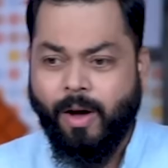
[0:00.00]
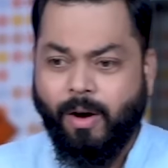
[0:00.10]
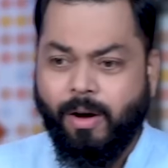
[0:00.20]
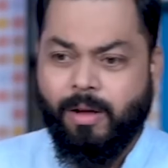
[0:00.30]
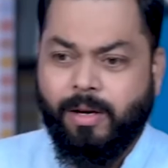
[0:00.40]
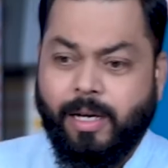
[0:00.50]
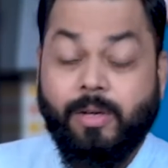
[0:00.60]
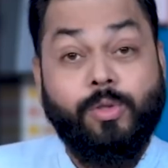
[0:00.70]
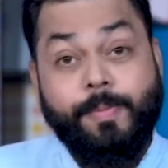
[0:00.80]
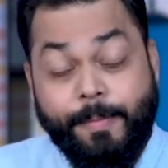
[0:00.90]
और uh,
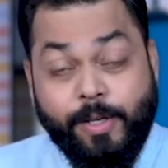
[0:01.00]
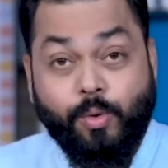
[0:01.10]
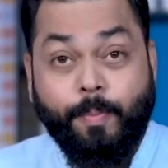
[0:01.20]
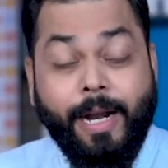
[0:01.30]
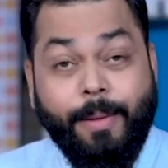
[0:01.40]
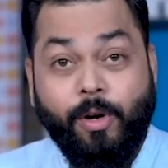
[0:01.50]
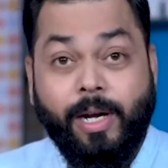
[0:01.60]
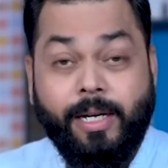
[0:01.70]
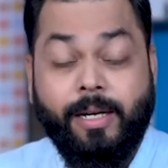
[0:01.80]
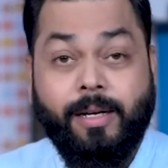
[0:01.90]
उसमें भी सुपर
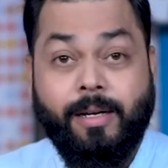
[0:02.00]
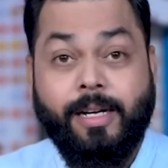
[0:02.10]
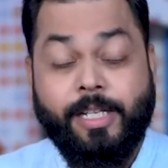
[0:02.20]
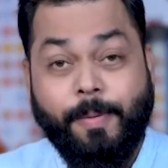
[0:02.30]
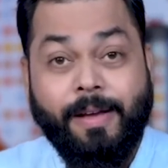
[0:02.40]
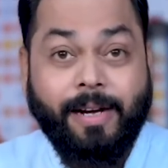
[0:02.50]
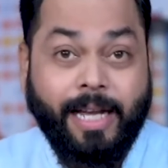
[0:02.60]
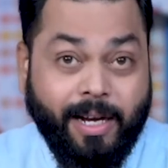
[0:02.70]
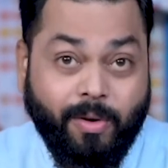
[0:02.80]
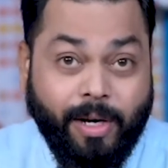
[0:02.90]
एमोलेड डिस्प्ले
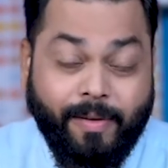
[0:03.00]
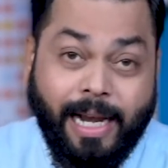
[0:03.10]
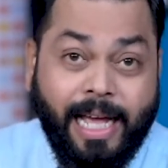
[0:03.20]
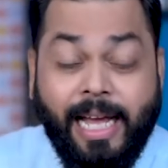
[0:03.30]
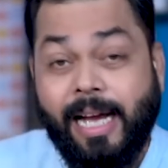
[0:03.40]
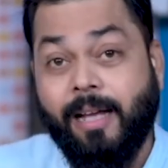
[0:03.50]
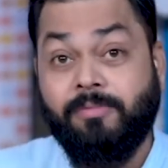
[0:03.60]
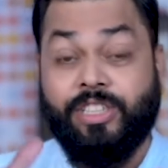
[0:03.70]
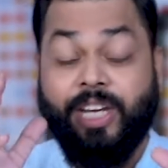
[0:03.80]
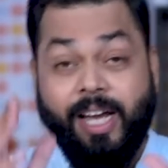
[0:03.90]
वगैरह होने वाला है
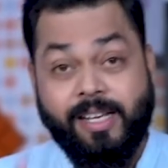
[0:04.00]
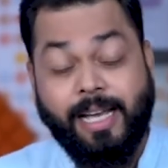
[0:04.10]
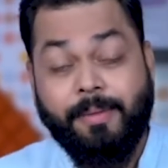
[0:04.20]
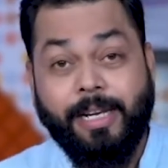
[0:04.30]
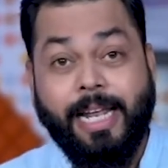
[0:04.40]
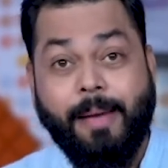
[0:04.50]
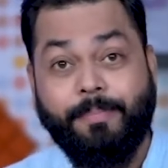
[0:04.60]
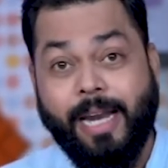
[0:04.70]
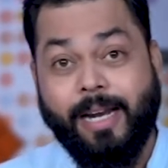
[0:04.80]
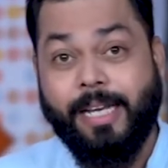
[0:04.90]
6000 uh, हजार मिली
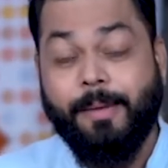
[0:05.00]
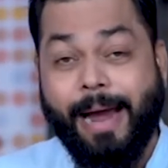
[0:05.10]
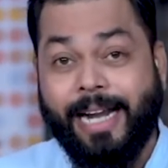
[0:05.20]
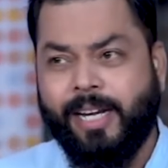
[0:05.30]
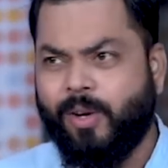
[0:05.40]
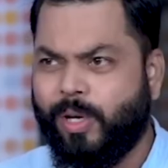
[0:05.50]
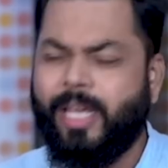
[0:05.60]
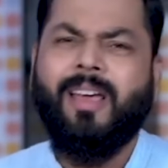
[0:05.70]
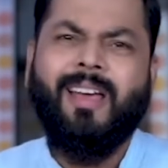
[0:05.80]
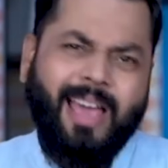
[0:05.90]
आर की बैटरी
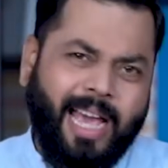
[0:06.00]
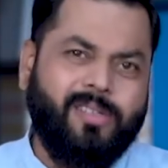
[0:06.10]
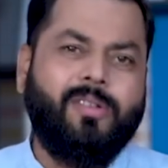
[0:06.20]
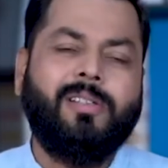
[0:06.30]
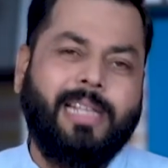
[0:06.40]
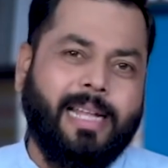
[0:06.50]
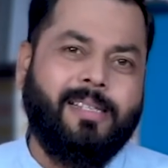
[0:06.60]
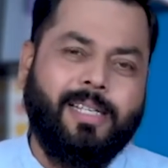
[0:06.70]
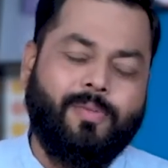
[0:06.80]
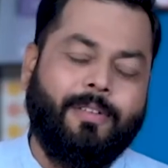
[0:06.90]
होगी एक्जीनॉस
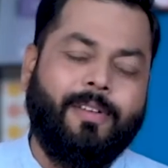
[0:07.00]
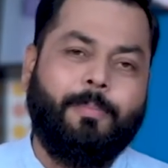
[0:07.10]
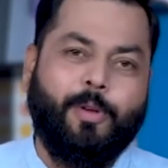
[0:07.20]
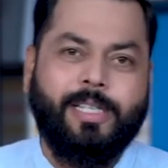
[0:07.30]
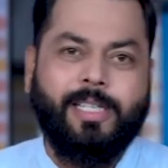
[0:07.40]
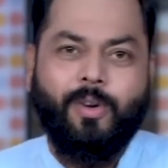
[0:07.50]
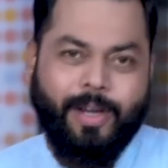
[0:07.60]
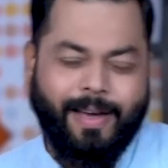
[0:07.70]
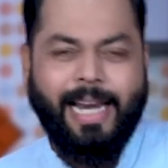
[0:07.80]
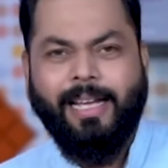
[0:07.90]
9611 प्रोसेसर
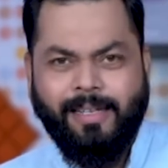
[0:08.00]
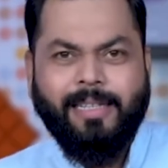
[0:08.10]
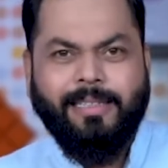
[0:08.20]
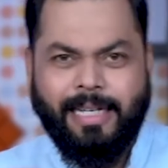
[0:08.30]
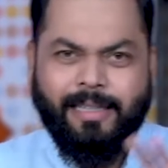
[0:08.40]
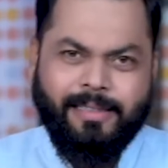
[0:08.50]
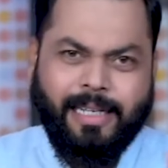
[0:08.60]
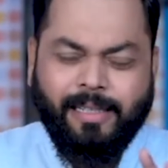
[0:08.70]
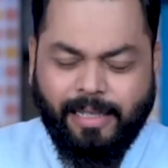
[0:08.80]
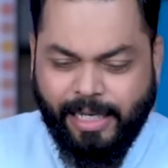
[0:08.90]
होने वाला है जी हाँ दीज
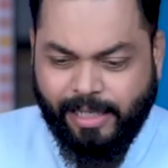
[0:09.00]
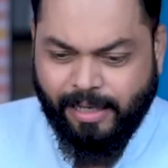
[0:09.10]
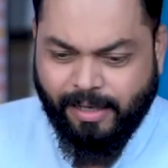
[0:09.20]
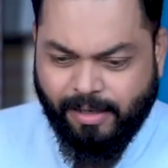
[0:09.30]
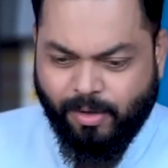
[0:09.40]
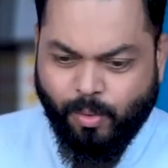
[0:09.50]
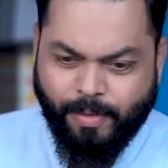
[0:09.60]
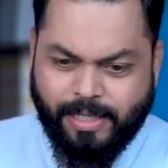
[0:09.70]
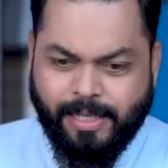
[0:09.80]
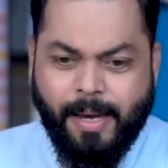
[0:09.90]
आर द लीक्ड
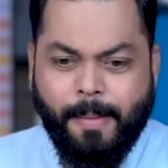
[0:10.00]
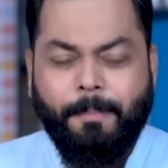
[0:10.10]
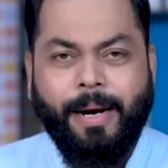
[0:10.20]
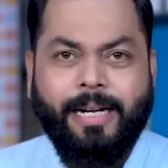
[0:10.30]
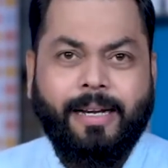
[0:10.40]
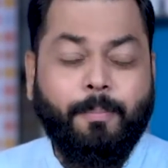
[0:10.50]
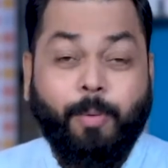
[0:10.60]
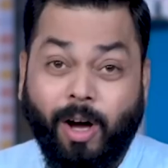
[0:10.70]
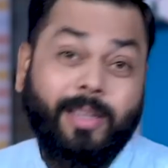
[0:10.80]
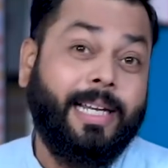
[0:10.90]
रूमर्स बट
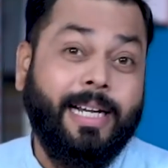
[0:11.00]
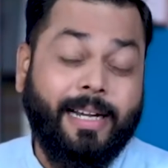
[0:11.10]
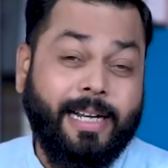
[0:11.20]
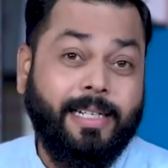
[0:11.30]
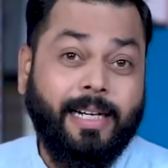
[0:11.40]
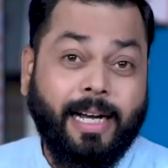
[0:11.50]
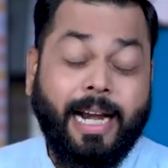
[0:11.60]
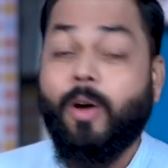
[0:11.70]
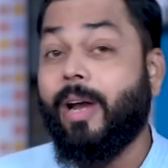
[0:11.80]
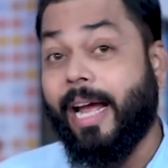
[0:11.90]
बहुत ही इंटरेस्टिंग लग
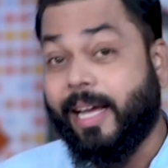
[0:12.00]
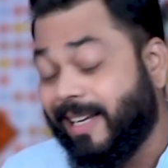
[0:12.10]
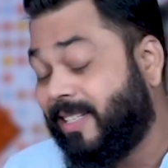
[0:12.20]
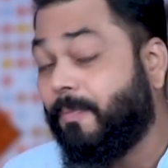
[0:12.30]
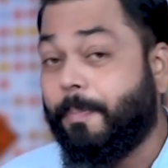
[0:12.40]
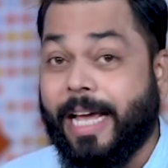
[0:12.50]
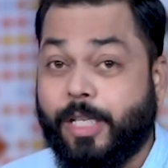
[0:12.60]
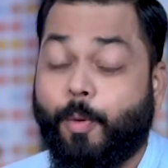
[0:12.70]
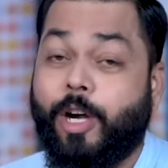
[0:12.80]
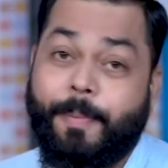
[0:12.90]
रहा है और एग्रेसिव
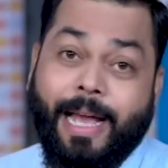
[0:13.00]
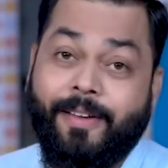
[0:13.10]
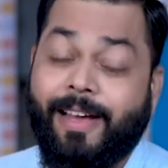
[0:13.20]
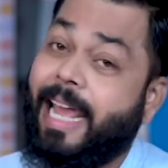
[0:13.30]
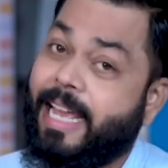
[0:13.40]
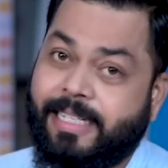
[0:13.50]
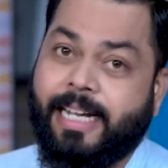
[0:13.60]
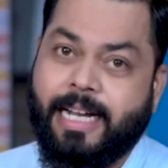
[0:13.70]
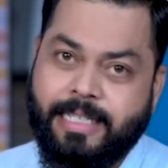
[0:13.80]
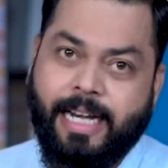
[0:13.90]
प्राइस पॉइंट पर आने वाला है ऐसे
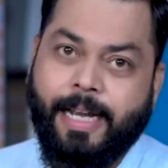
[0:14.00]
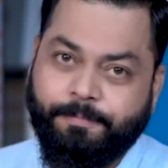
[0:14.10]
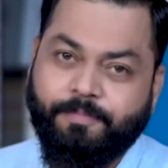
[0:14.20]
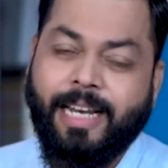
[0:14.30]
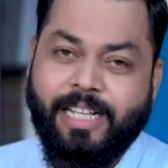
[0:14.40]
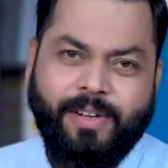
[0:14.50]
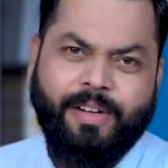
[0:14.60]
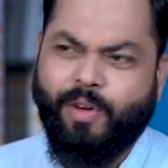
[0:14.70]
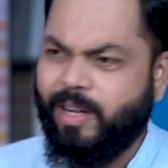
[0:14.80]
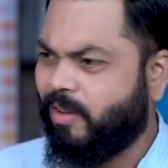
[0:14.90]
कहा जा रहा है लेट्स
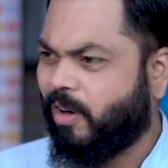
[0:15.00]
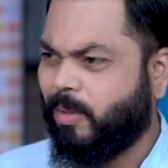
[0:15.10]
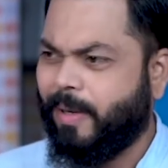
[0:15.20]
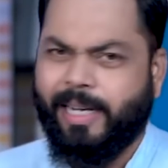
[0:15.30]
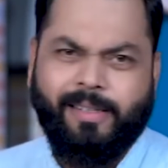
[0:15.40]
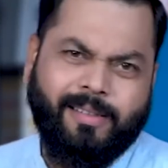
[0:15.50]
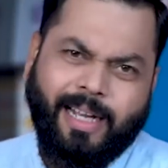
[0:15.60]
वेट फॉर इट अक्टूबर एट